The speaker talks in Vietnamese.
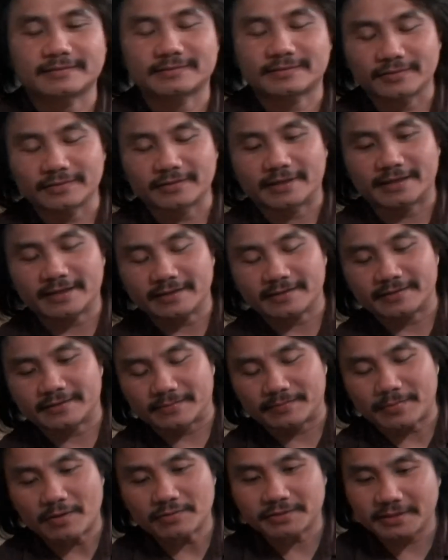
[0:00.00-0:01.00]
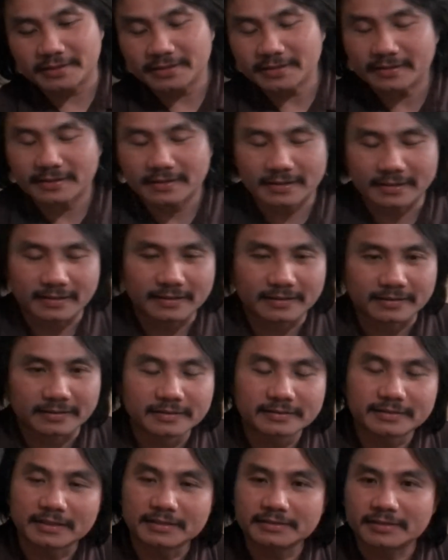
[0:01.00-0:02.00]
Tôi nghĩ cái việc báo chí
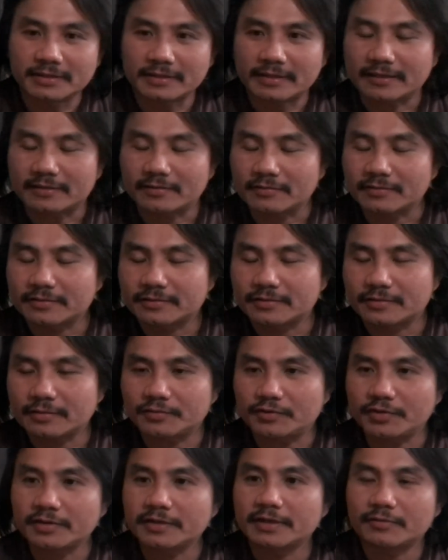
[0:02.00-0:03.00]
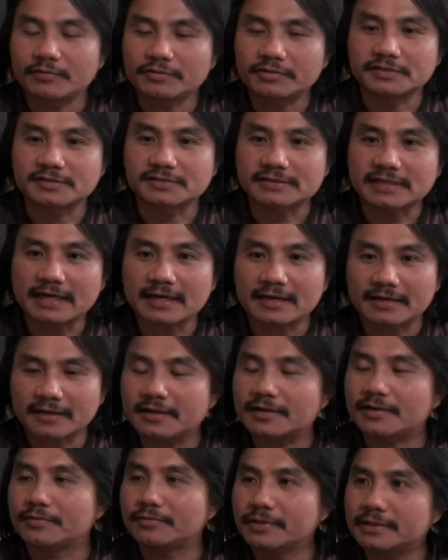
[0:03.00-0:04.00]
đưa tin kỳ này cho cho chuyến đi của Trường Sa
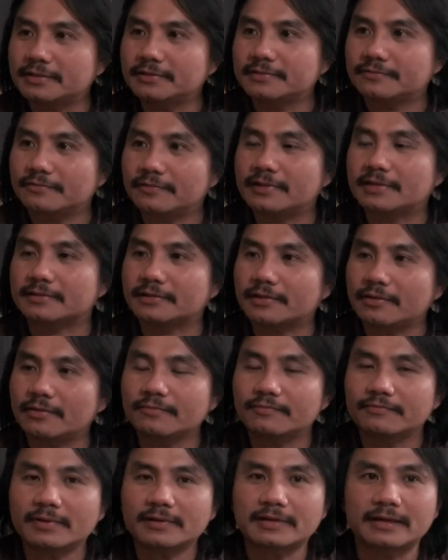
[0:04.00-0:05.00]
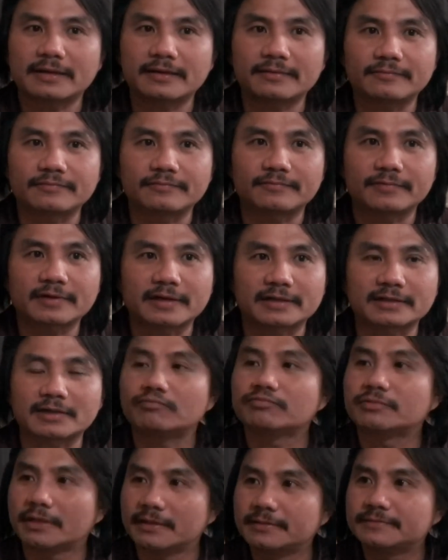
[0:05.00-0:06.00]
rất là hữu ích, rất là tốt vấn đề vấn đề
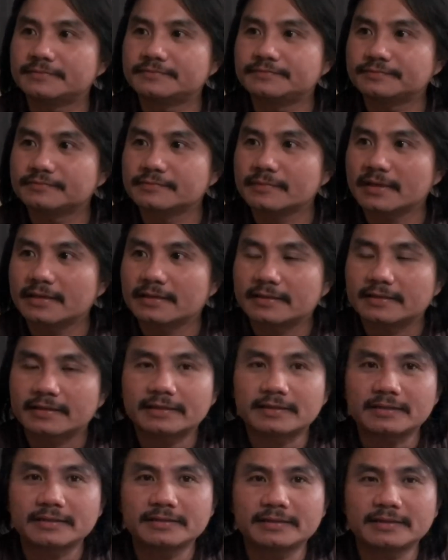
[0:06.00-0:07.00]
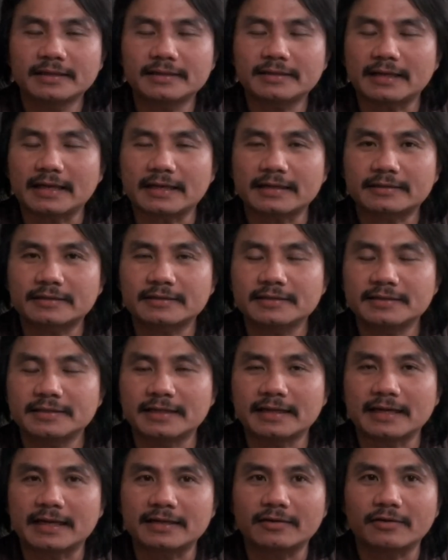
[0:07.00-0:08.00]
thông tin. Cái thứ nhất là anh, cái thứ
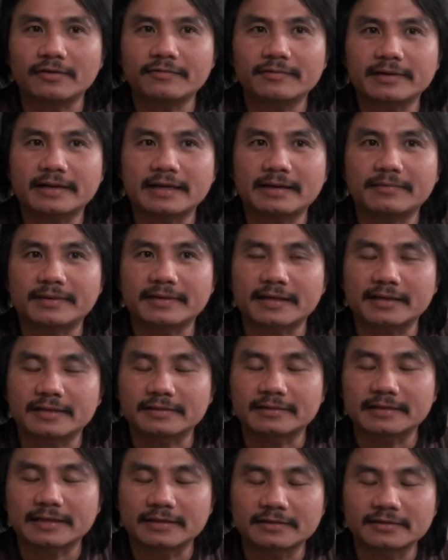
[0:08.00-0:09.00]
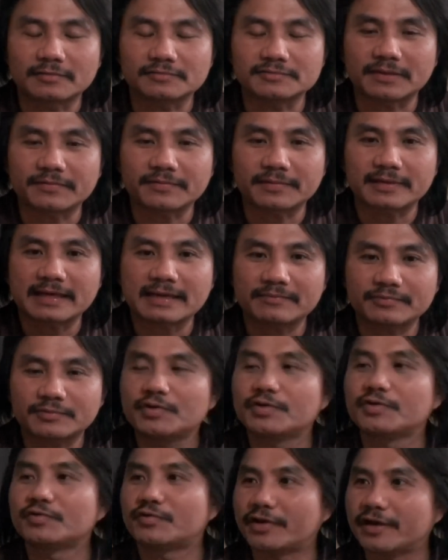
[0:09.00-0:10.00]
nhì là anh nói vấn đề mà nhà, nhà nước Cộng sản Việt Nam
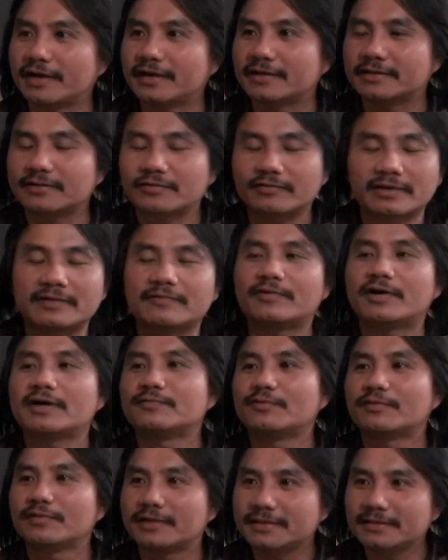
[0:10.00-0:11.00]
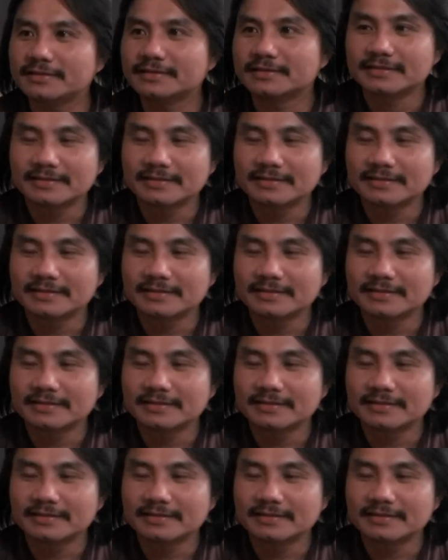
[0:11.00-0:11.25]
tuyên truyền thì tôi nghe được hơi vô lý.